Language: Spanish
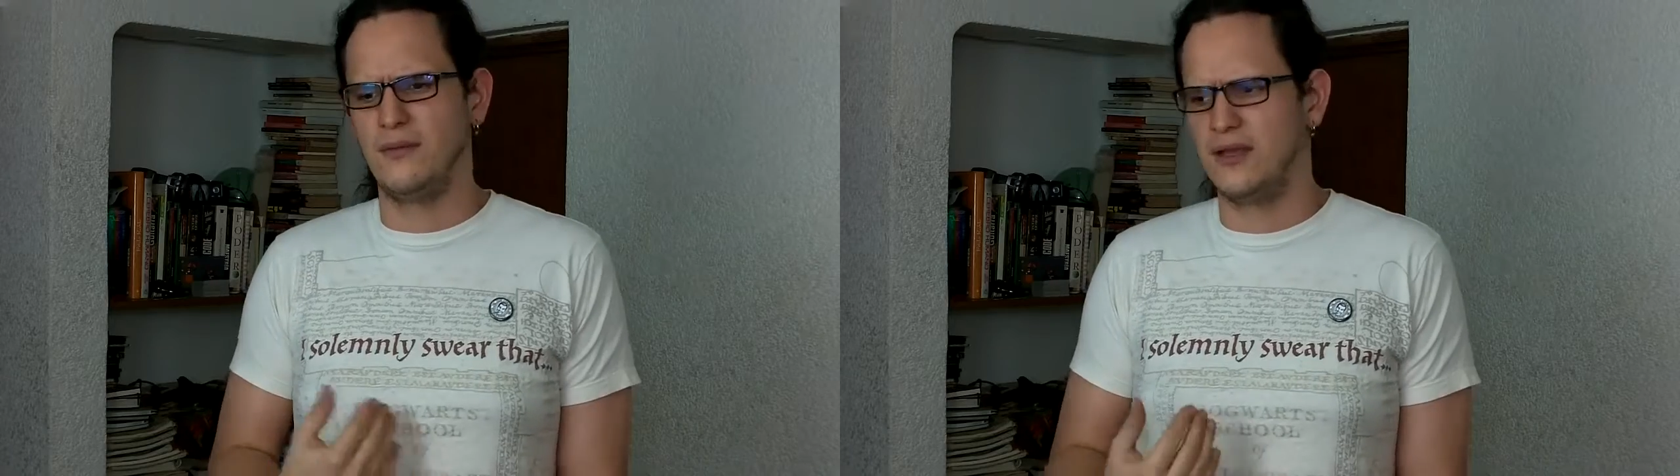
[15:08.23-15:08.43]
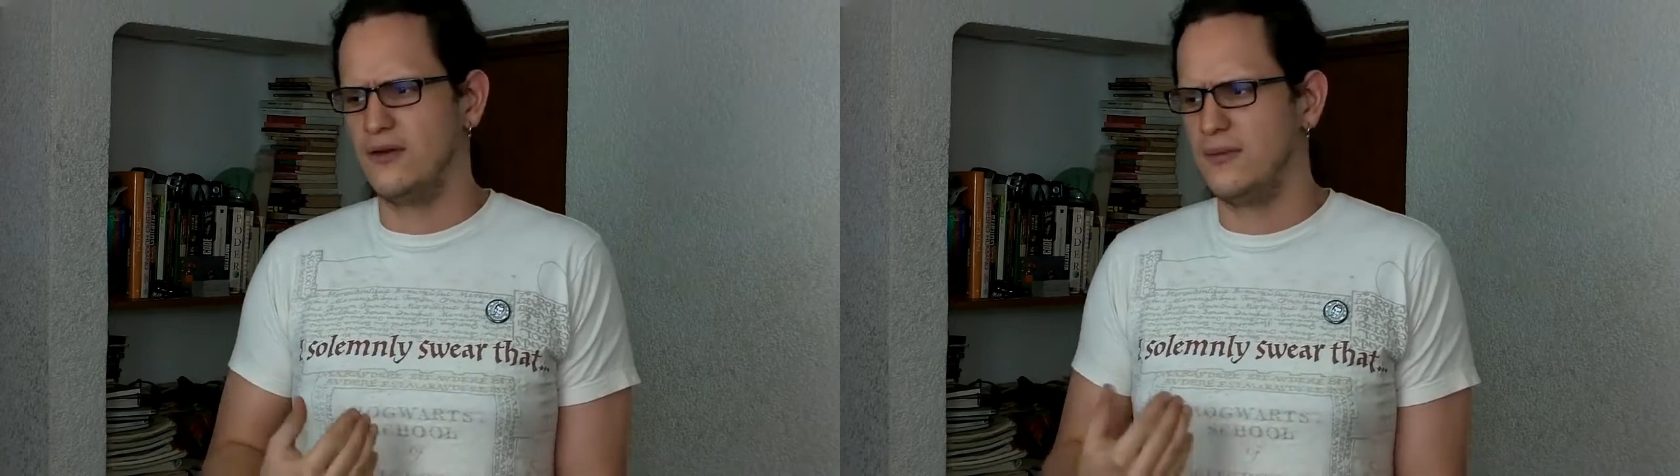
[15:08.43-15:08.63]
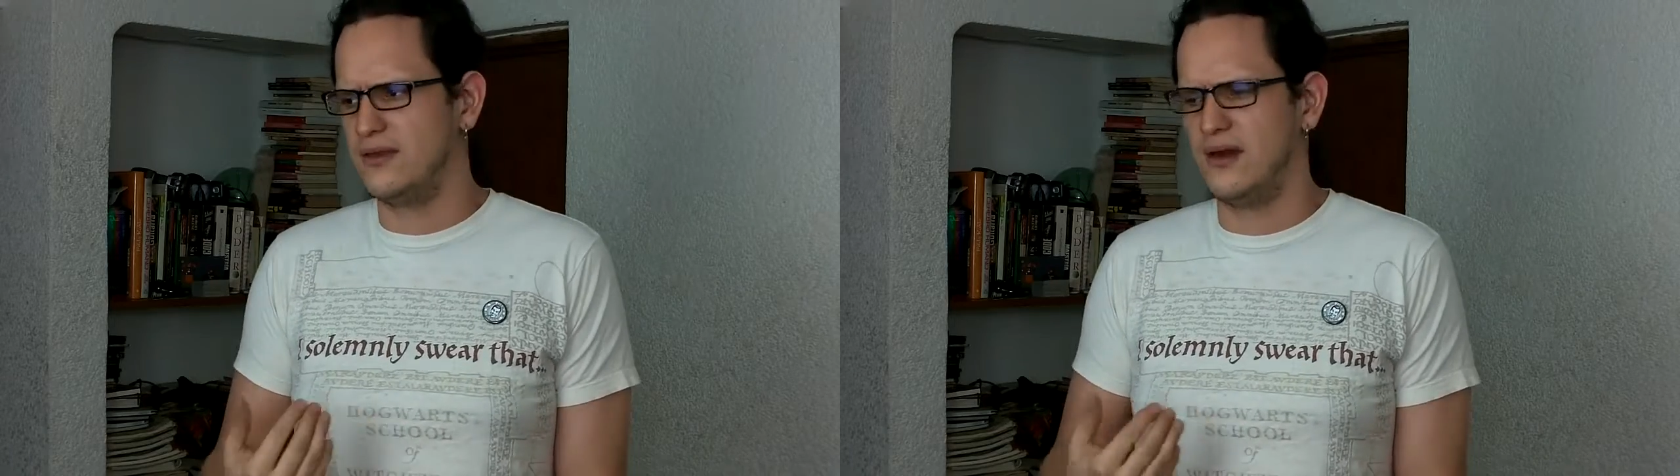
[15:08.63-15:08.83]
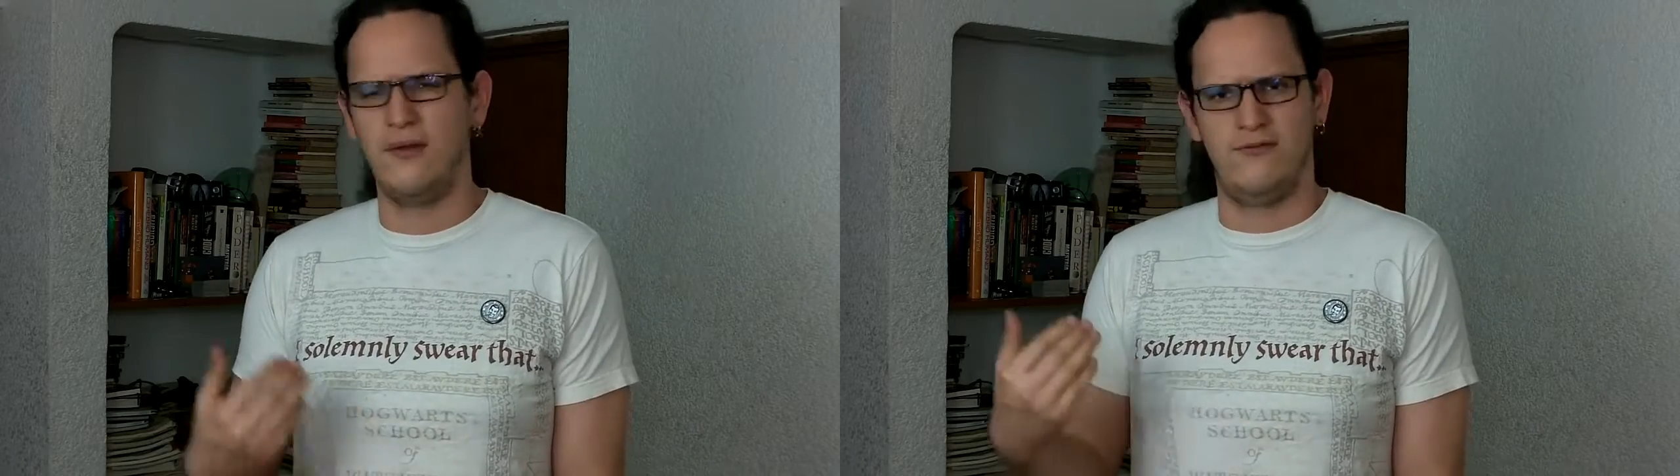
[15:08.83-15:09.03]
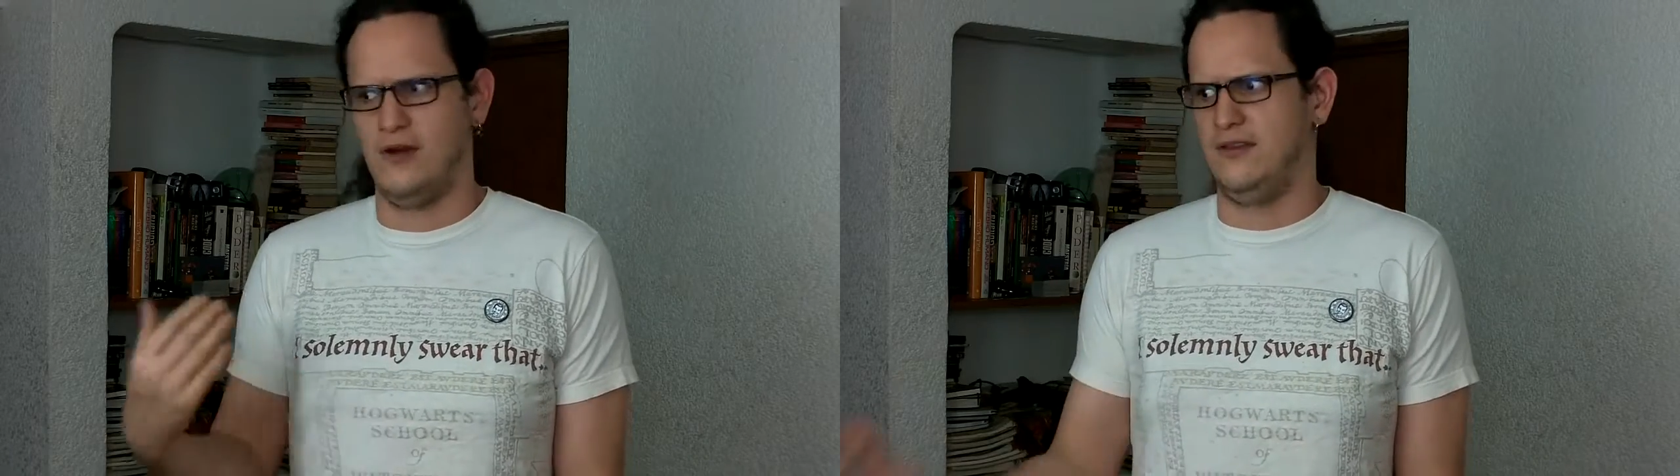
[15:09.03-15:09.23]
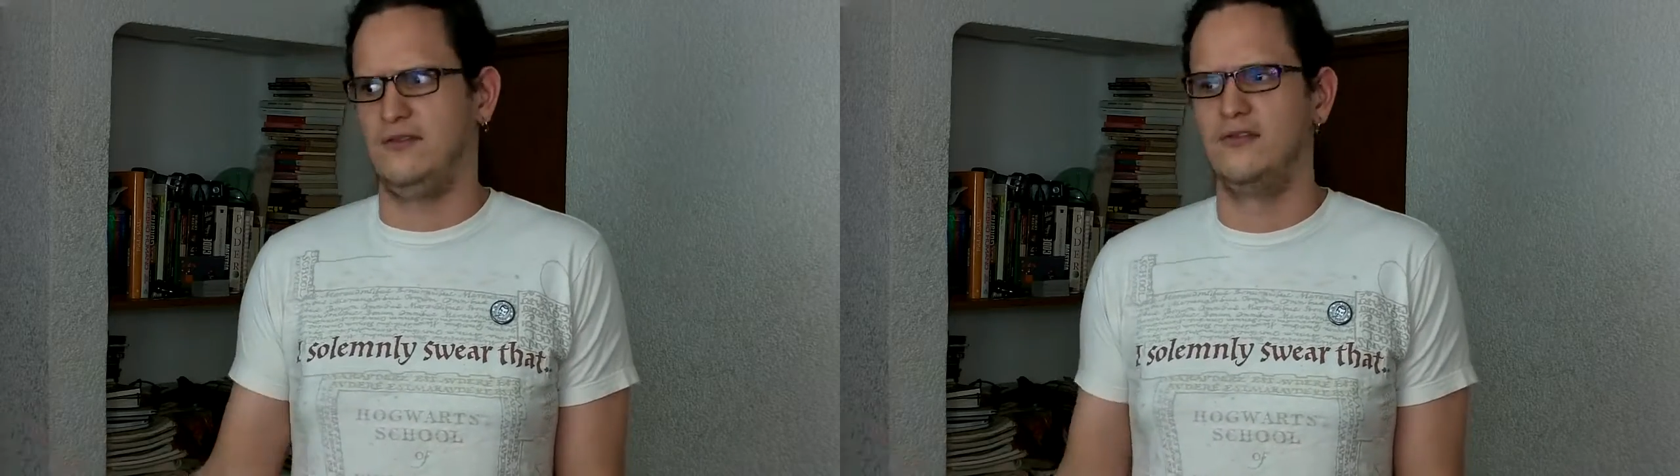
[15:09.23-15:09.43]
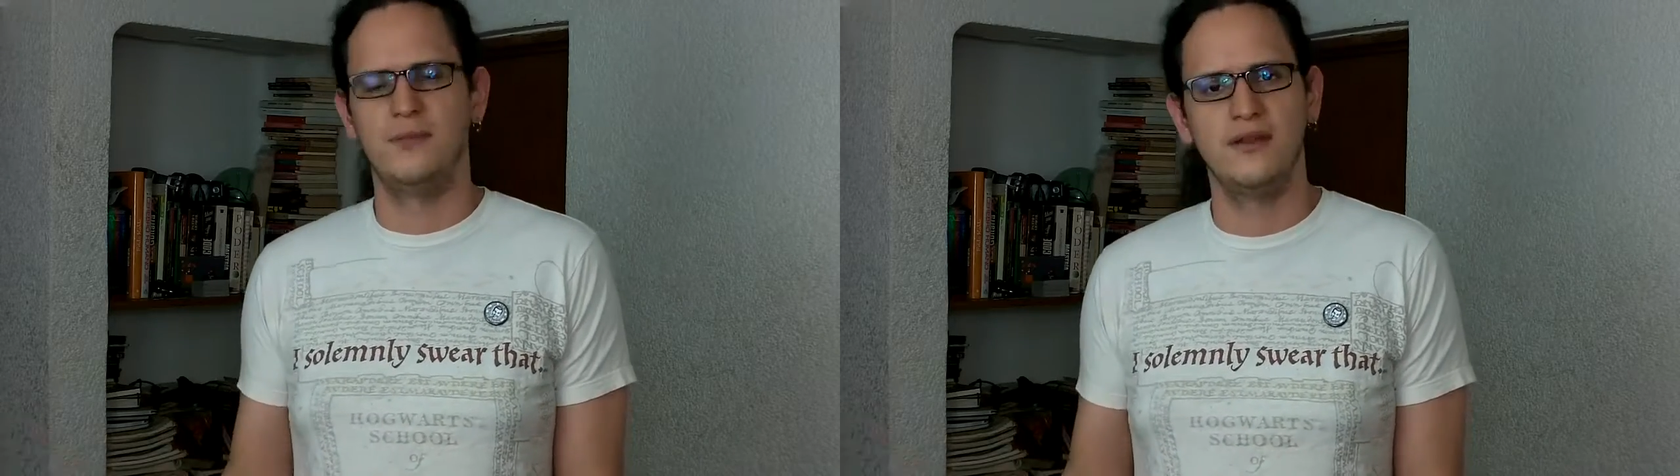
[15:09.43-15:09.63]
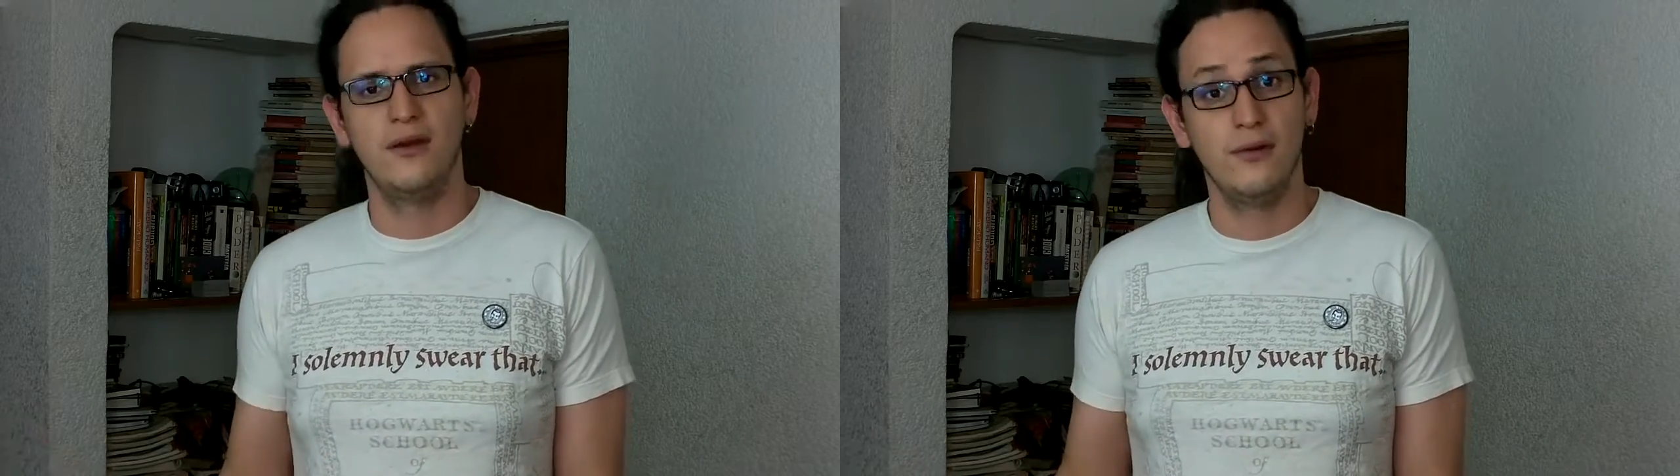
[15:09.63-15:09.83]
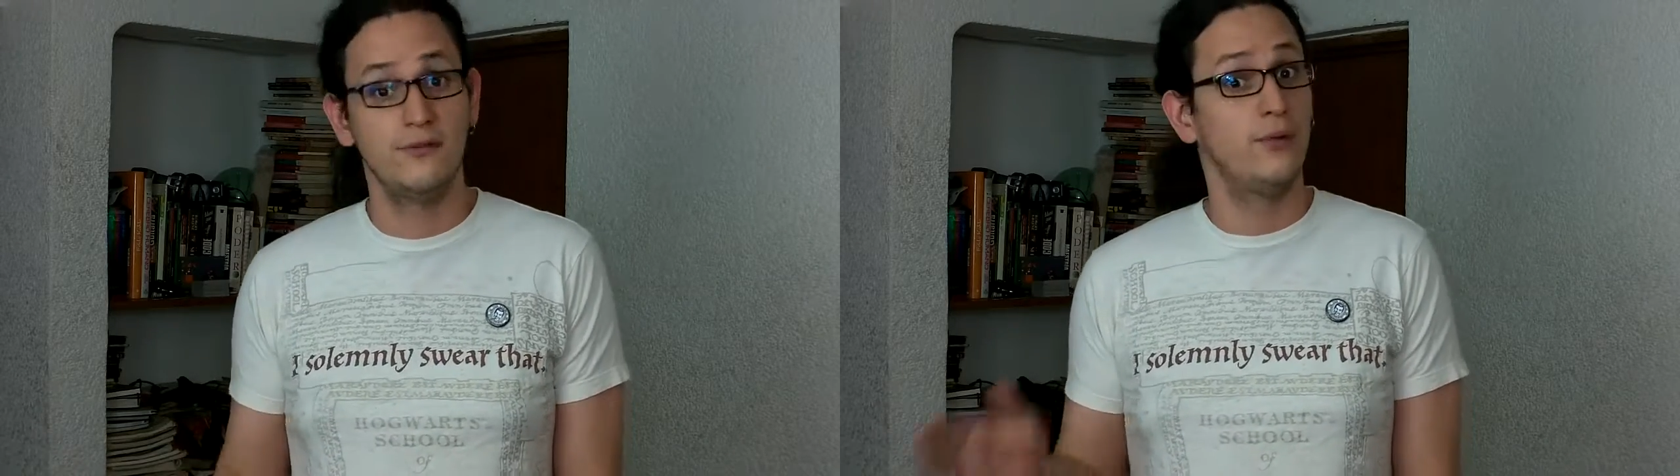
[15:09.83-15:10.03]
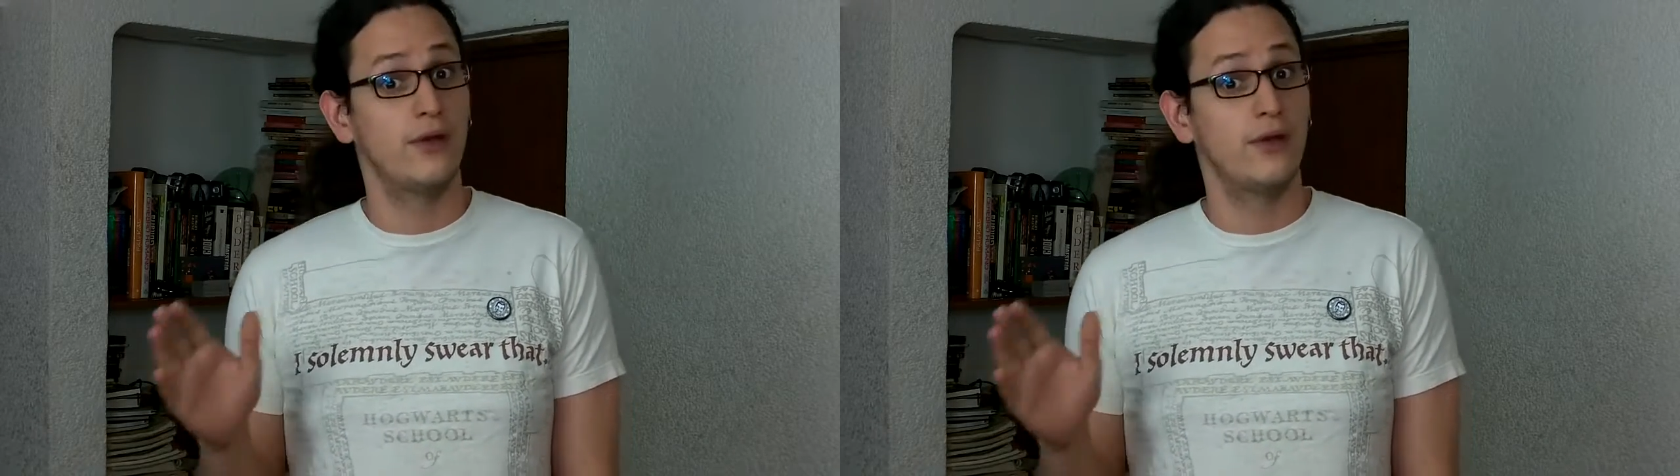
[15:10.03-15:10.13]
que me quiero meter a fuerza en sus pantalones,